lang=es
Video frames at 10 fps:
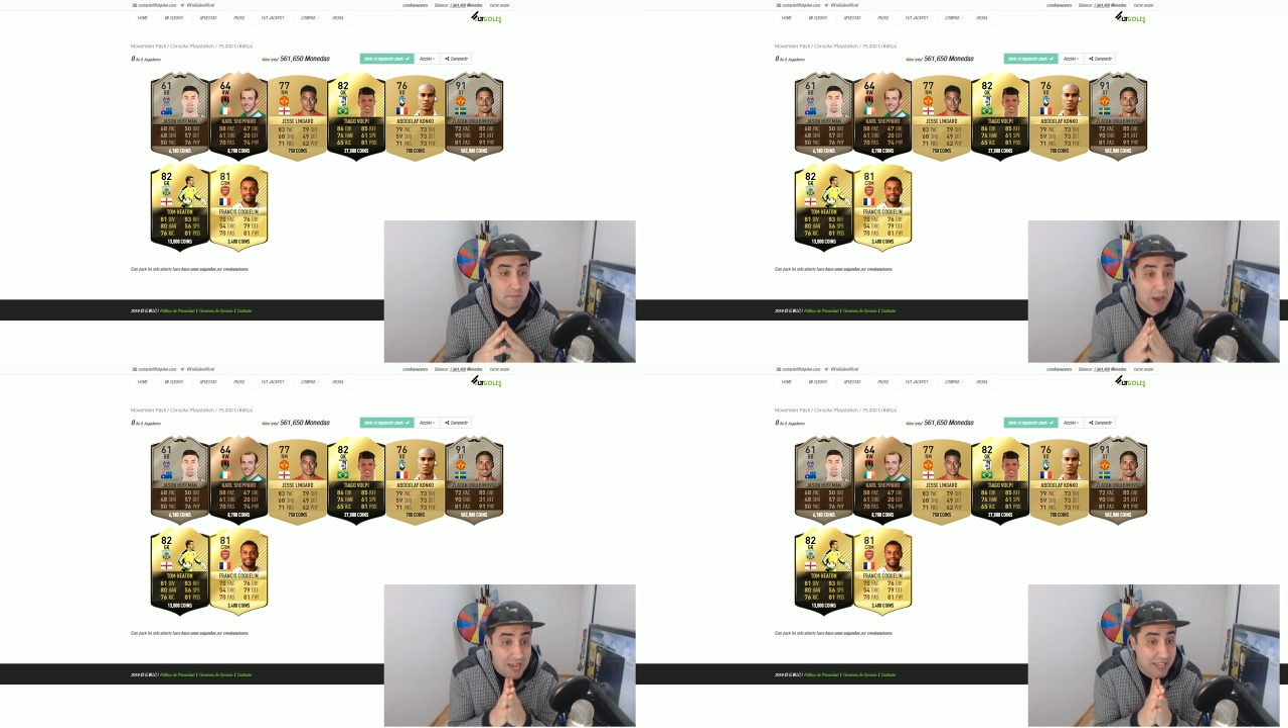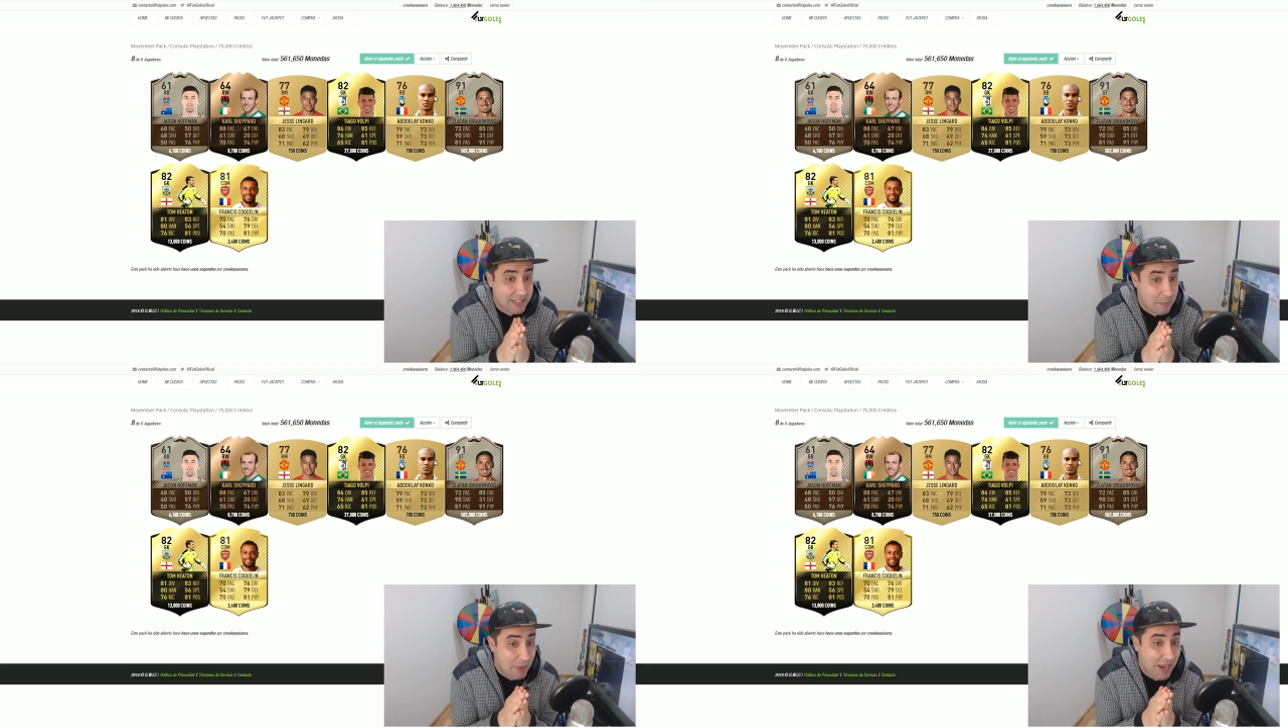vale
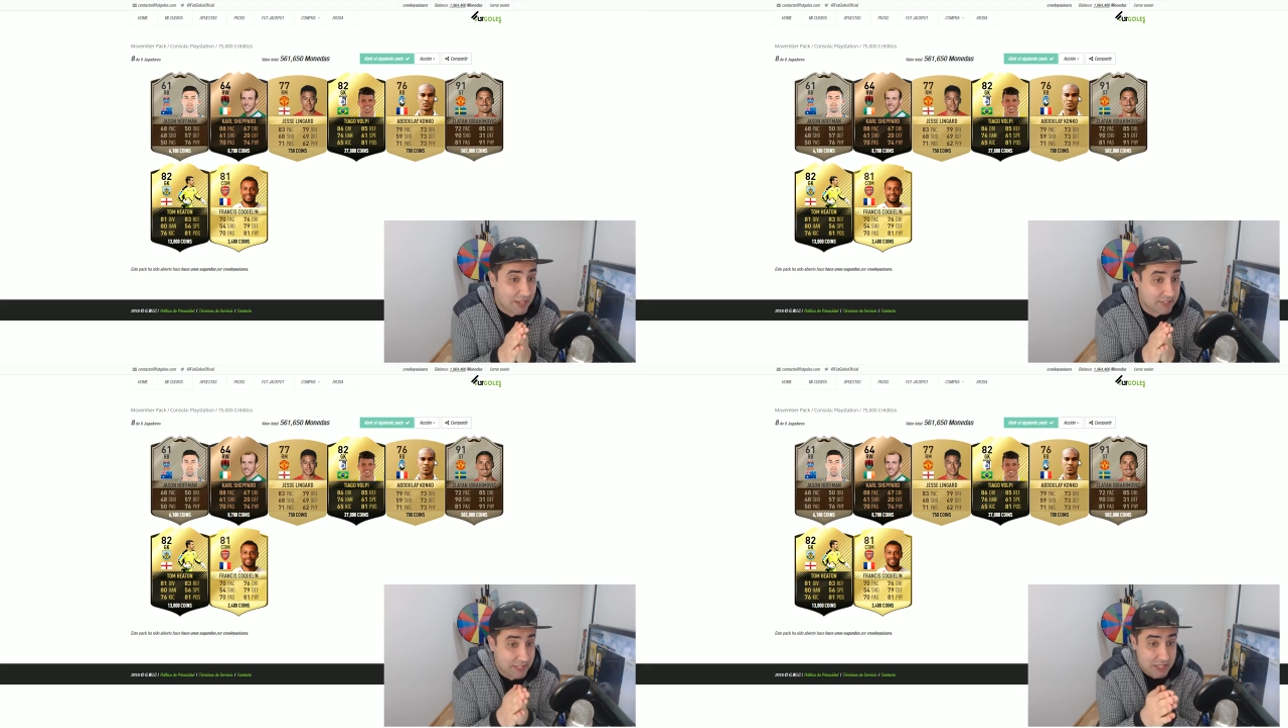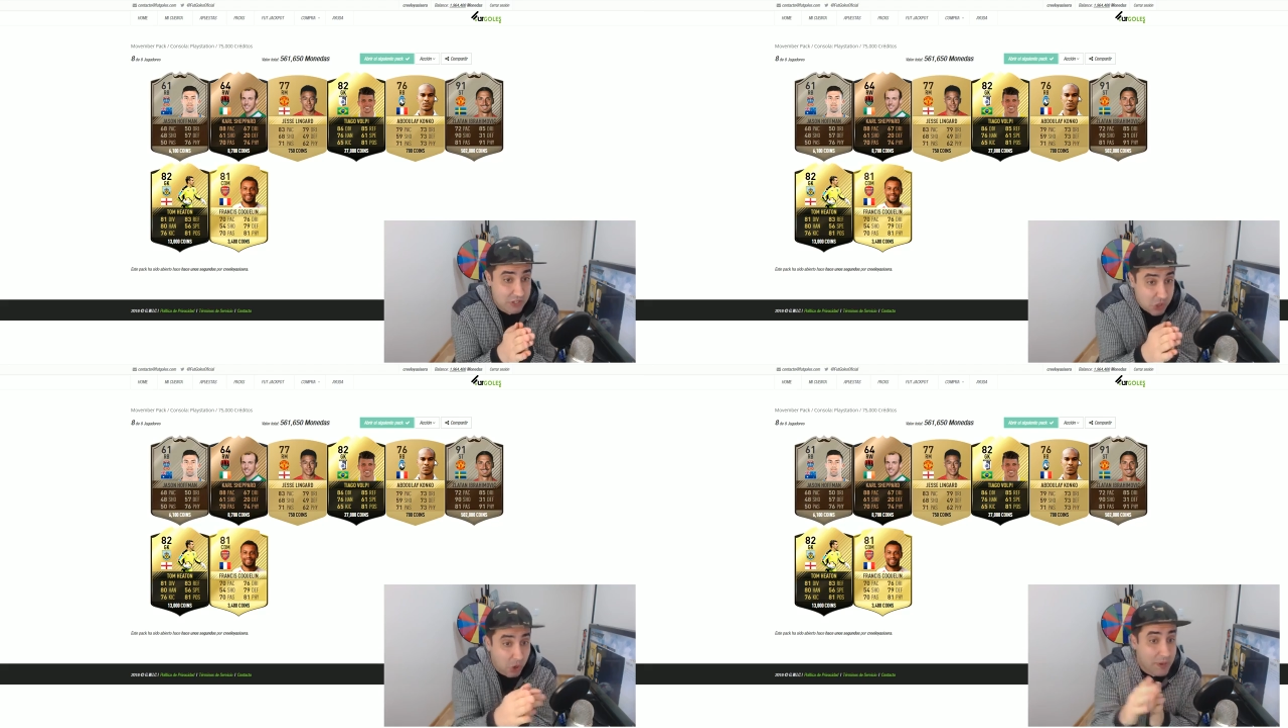este pack.
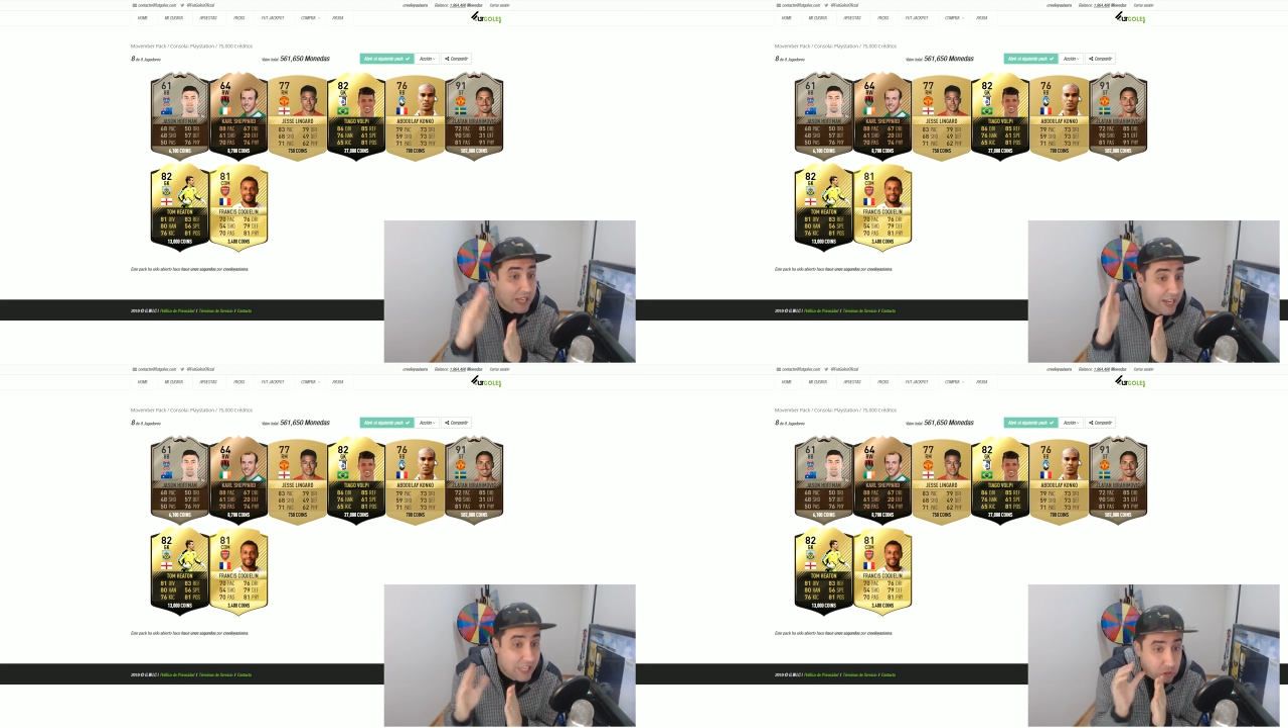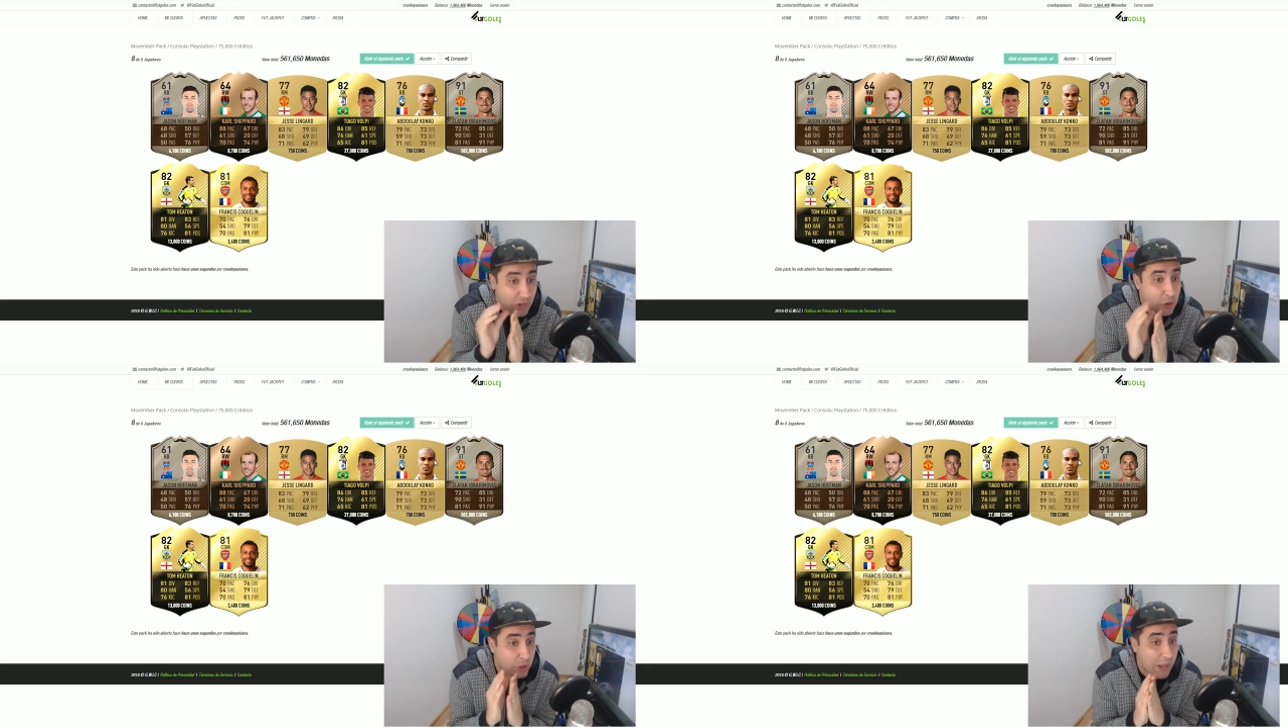75.000
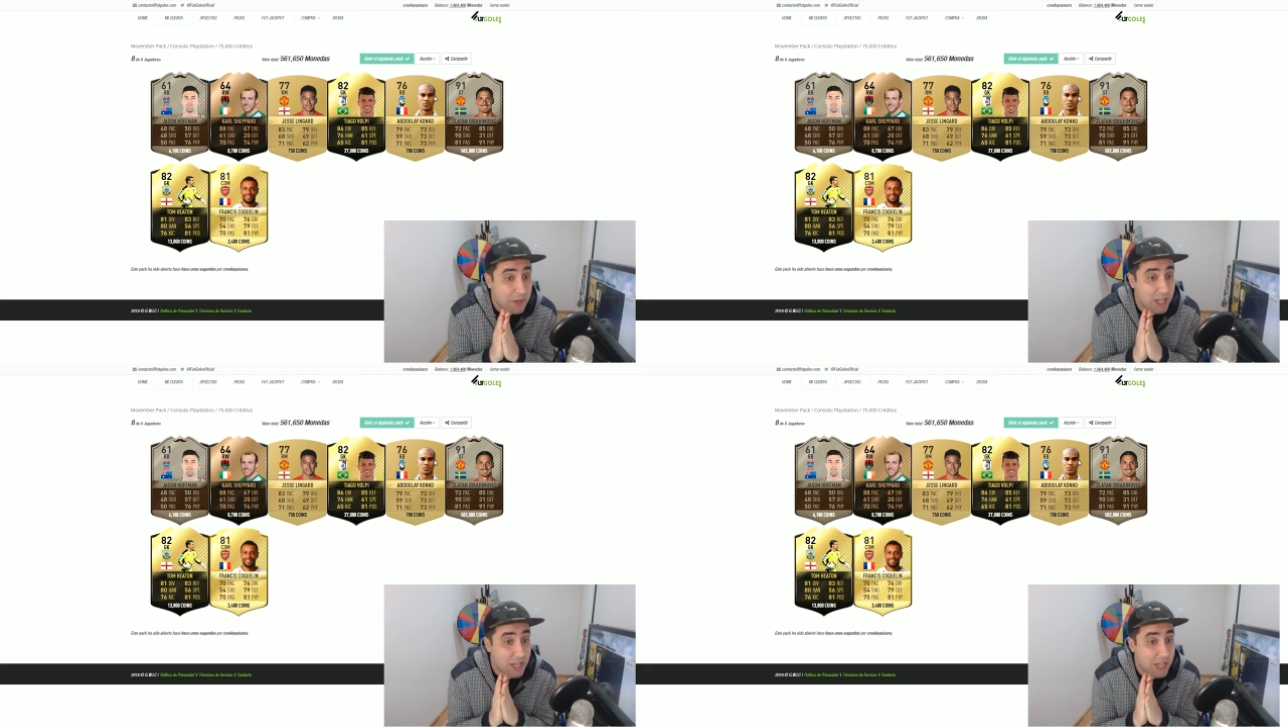créditos, ahí lo estás